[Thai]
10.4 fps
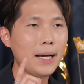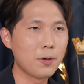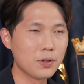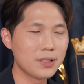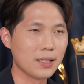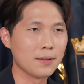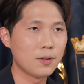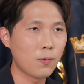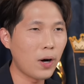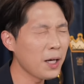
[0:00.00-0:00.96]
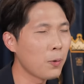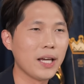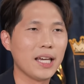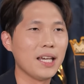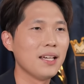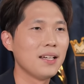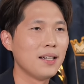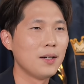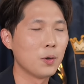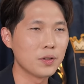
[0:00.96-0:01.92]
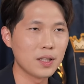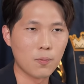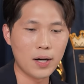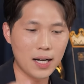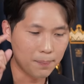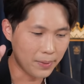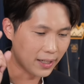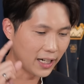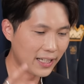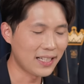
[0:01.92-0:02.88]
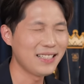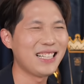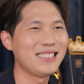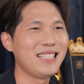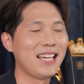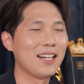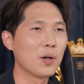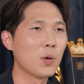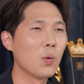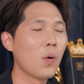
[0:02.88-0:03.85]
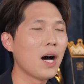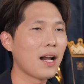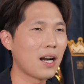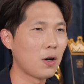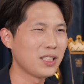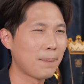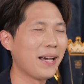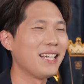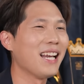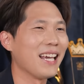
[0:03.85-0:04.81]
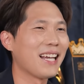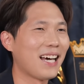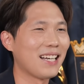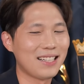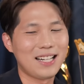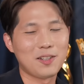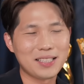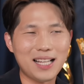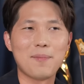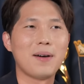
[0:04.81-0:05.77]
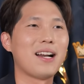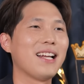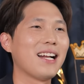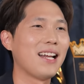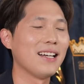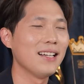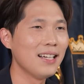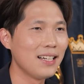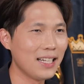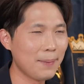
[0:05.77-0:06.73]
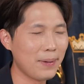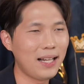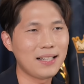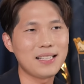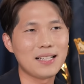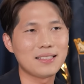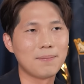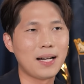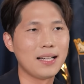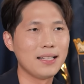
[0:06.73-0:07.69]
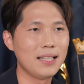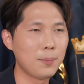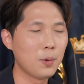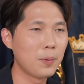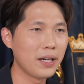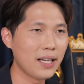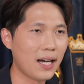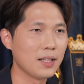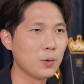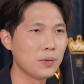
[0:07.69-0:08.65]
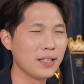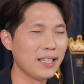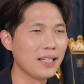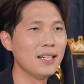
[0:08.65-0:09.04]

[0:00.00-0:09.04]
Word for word: ไม่รู้สึกไขว้เขวรู้สึกว่ามี direction ที่ชัดเจนรู้ว่าเราจะไปไหนกันเราจะทำอะไรกันนี่เป็นทักษะสำคัญที่ผู้บริหารยุคนี้